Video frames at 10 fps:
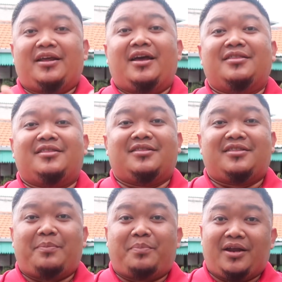dan
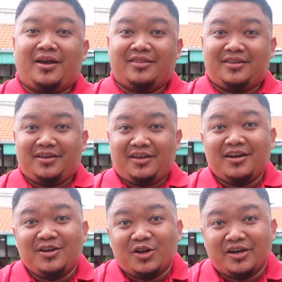tetap berhati
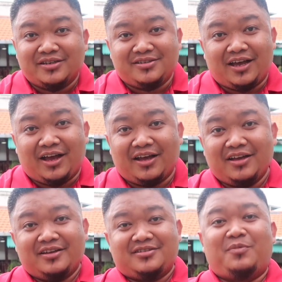Indonesia.
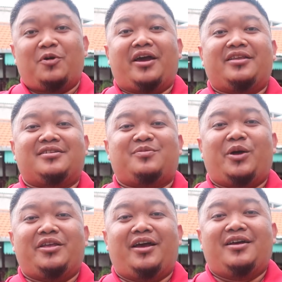Semoga kita
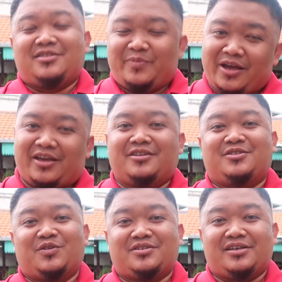semuanya semakin
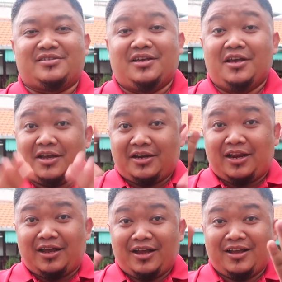sukses.
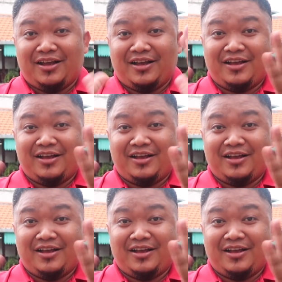Dadah!